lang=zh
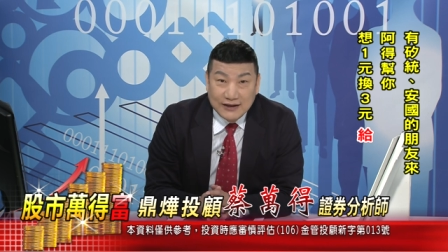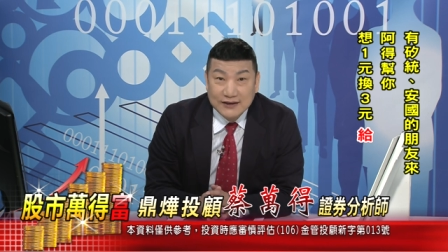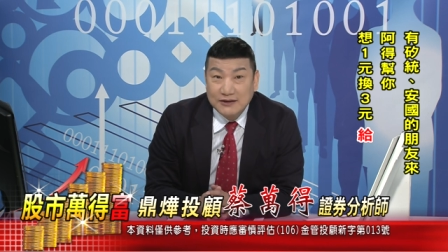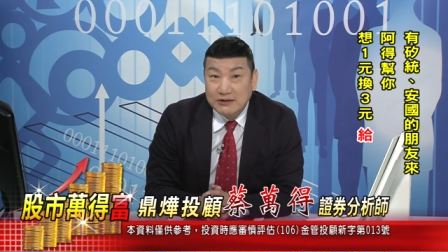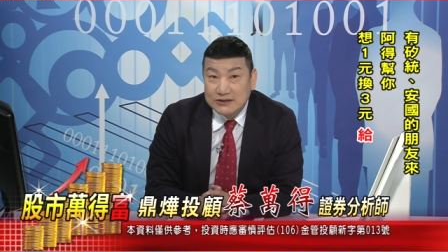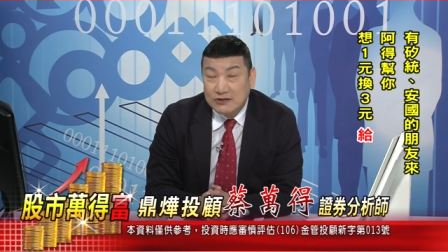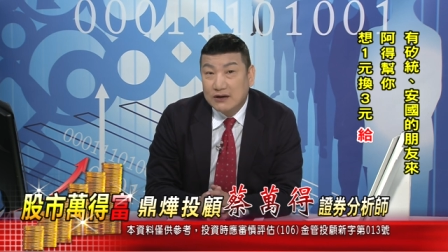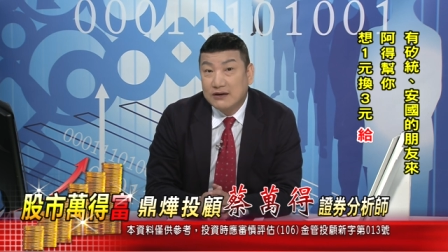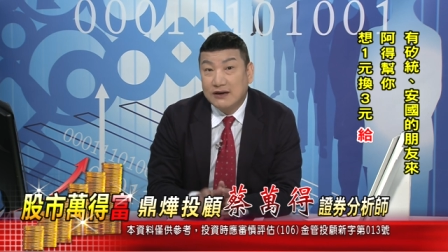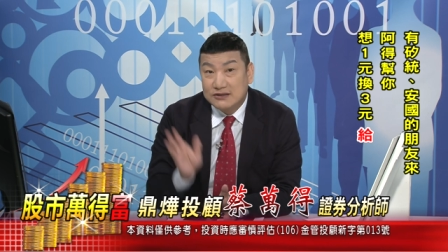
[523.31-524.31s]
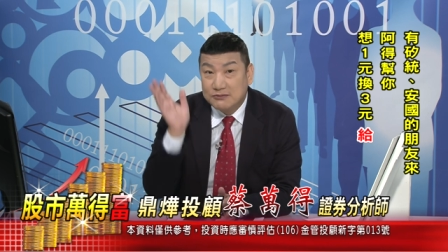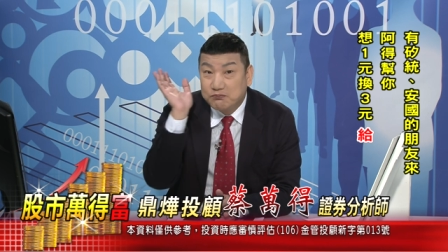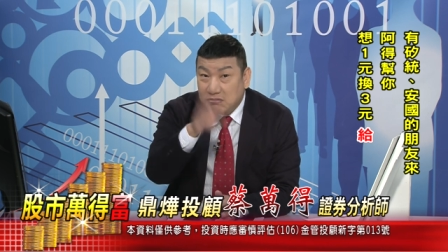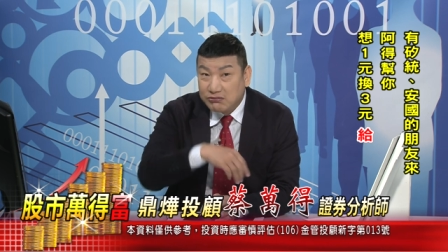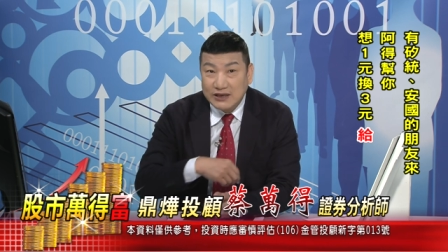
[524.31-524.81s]
你一定会说，老师
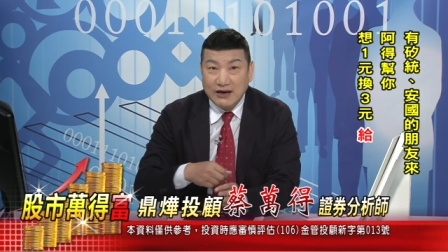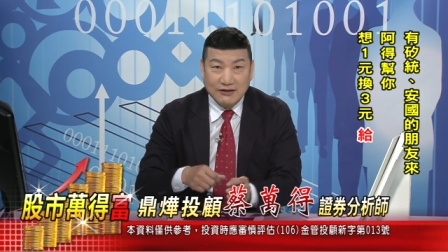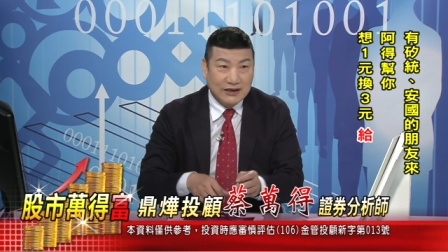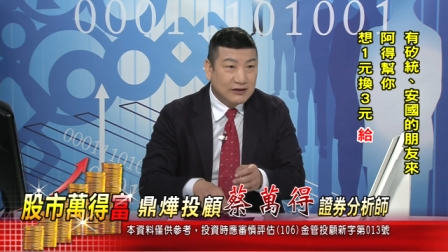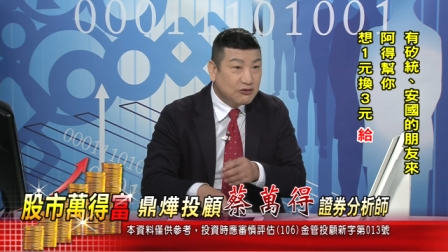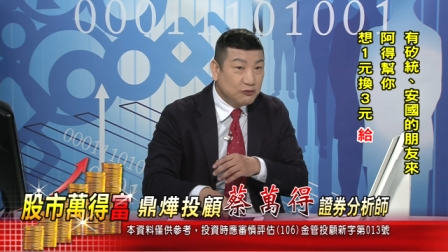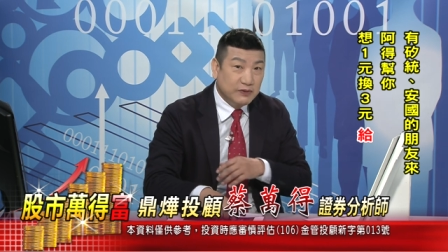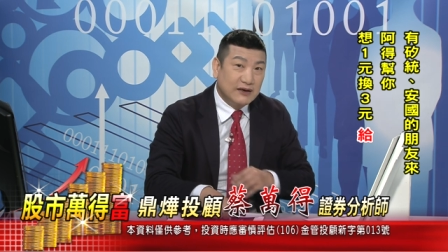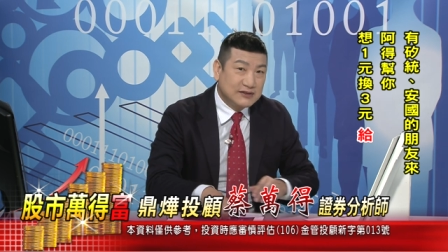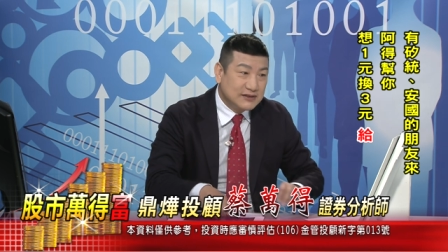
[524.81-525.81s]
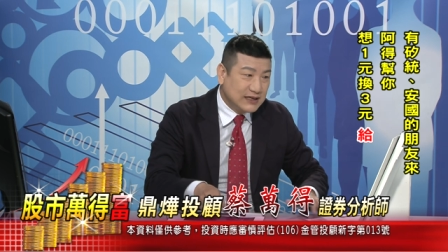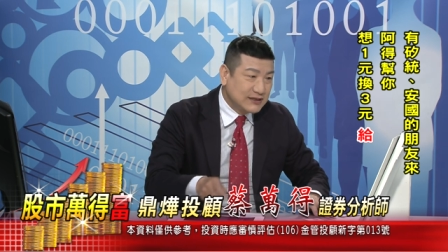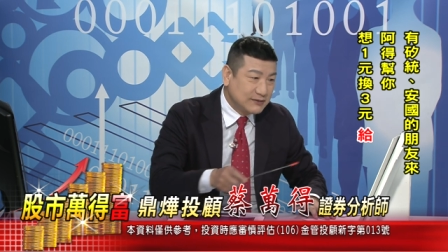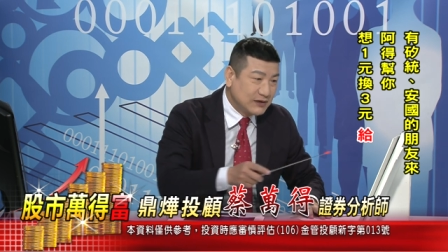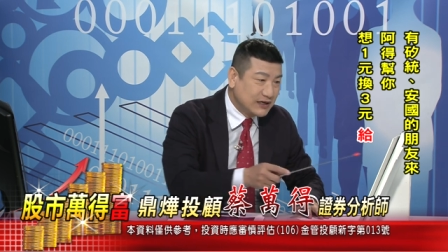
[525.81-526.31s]
不要来，这股票市
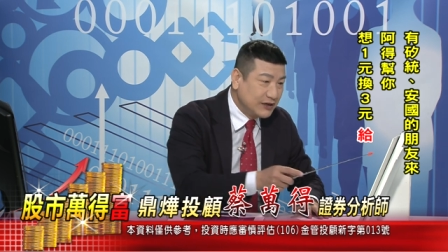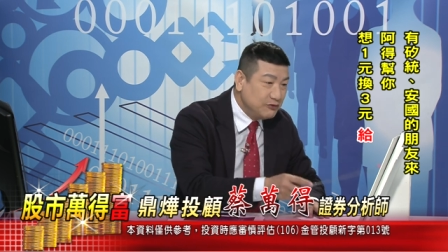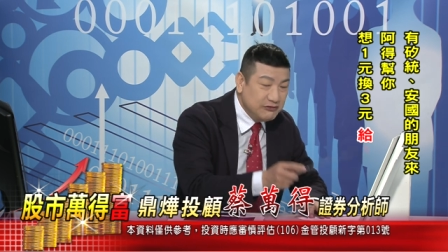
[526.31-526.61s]
场怎么可以